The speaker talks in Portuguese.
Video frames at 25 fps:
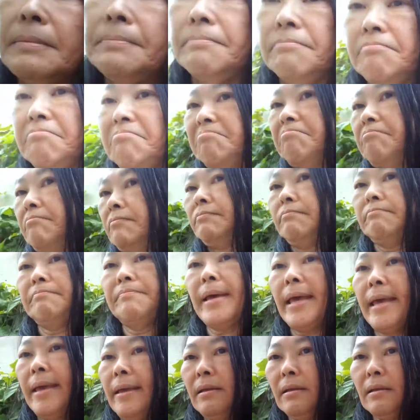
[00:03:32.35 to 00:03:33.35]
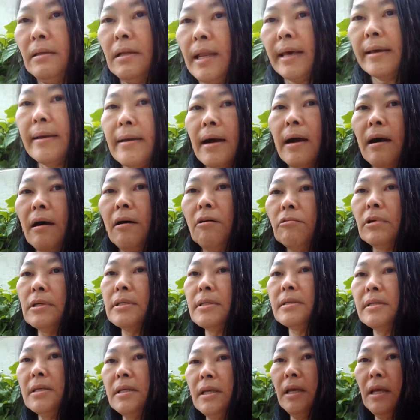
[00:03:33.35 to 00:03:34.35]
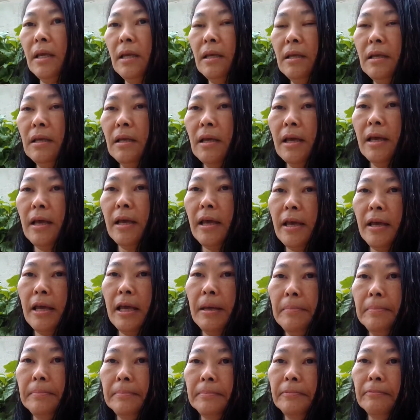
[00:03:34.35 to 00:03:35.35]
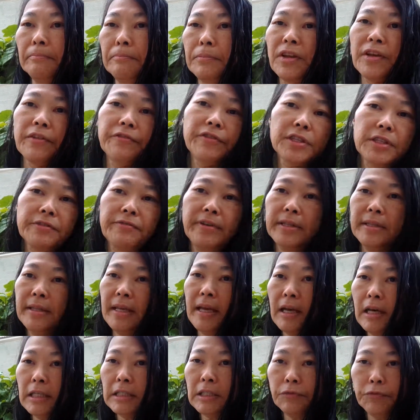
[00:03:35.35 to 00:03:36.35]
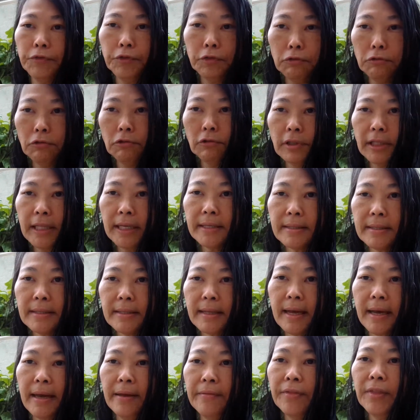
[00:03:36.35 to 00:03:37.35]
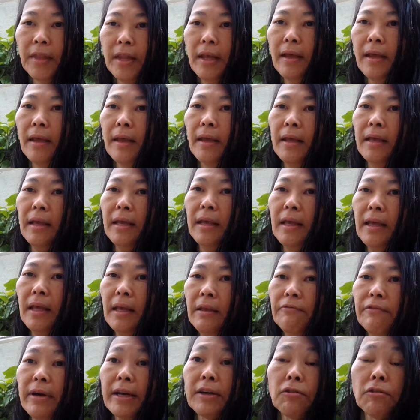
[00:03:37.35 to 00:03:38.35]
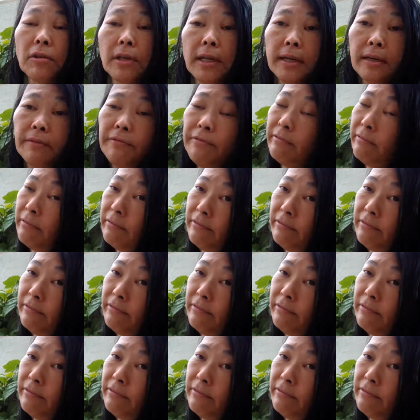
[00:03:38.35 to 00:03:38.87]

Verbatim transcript: é bem legal, assim, é, porque você vai ter as frutas, né? E vai colher.